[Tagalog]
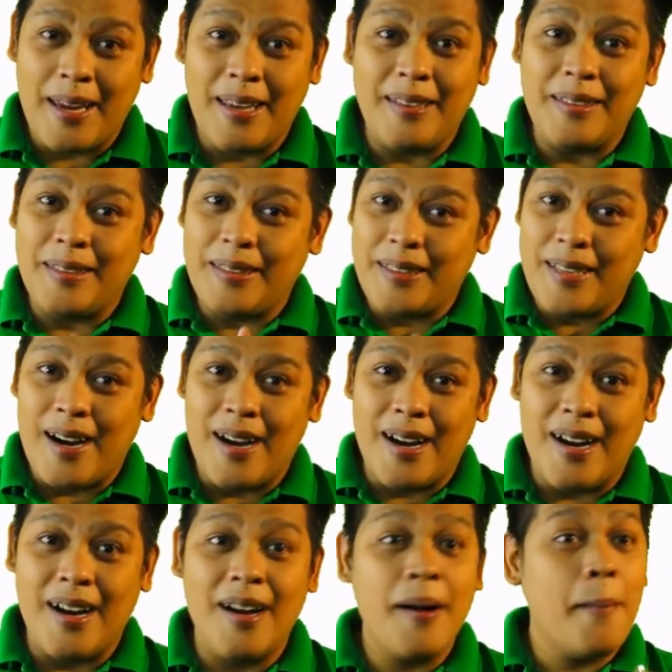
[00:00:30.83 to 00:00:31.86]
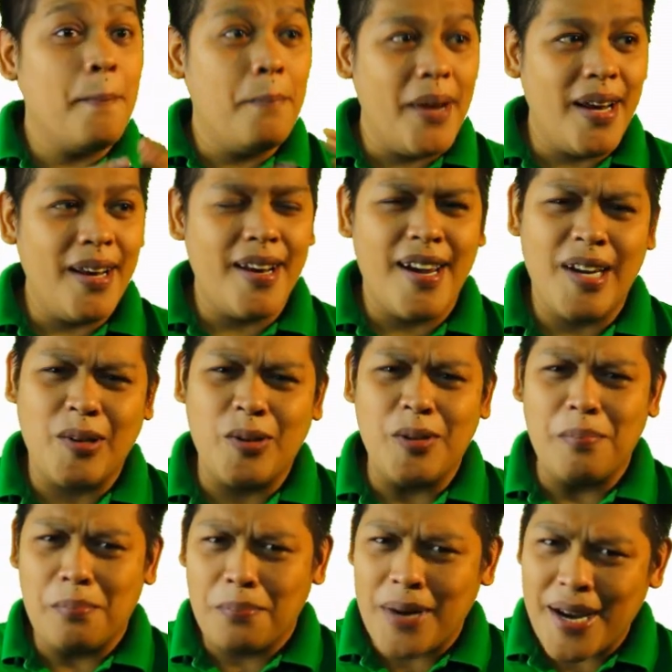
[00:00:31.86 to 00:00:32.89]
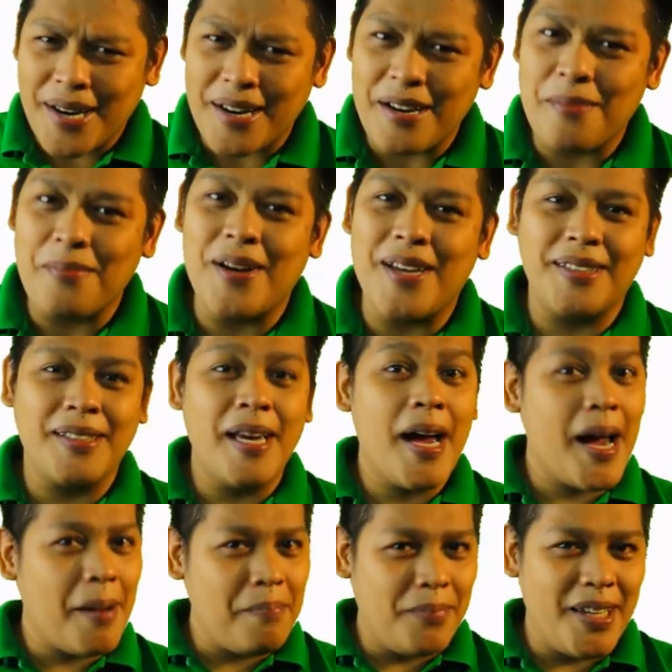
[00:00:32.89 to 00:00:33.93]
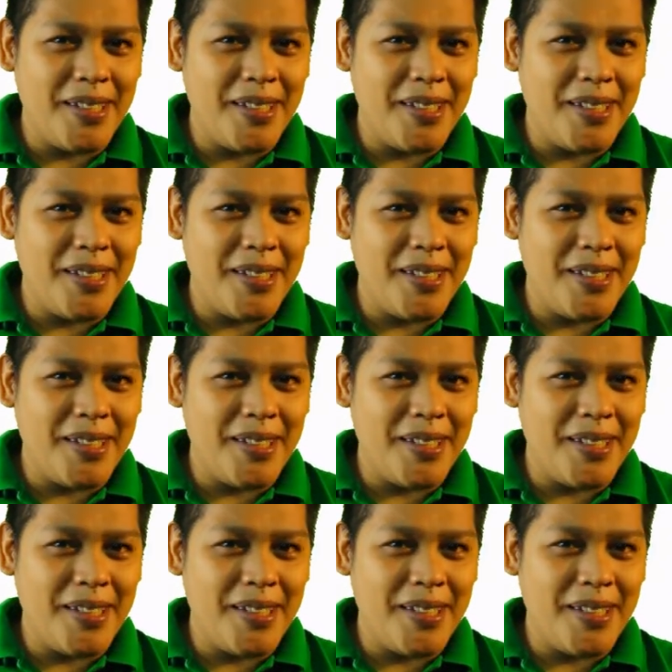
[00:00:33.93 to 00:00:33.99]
and the bell icon para naman